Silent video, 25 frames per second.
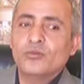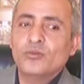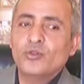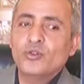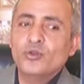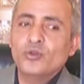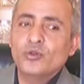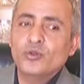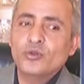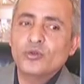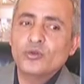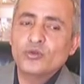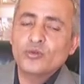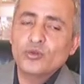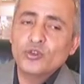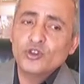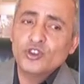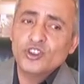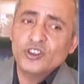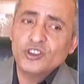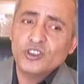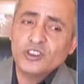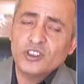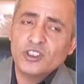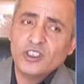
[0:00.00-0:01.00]
bu, bu
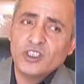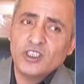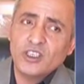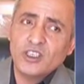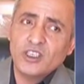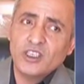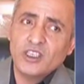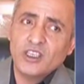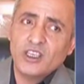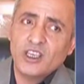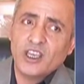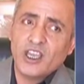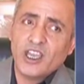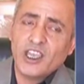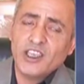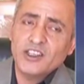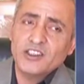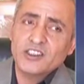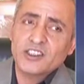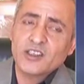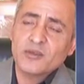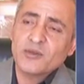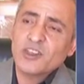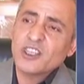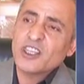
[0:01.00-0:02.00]
e,
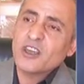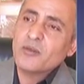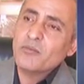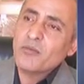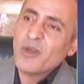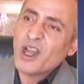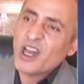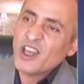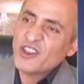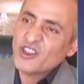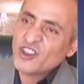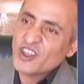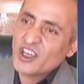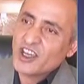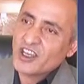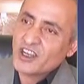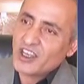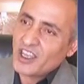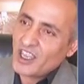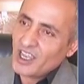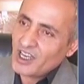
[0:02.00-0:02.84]
aynı zamanda mantar,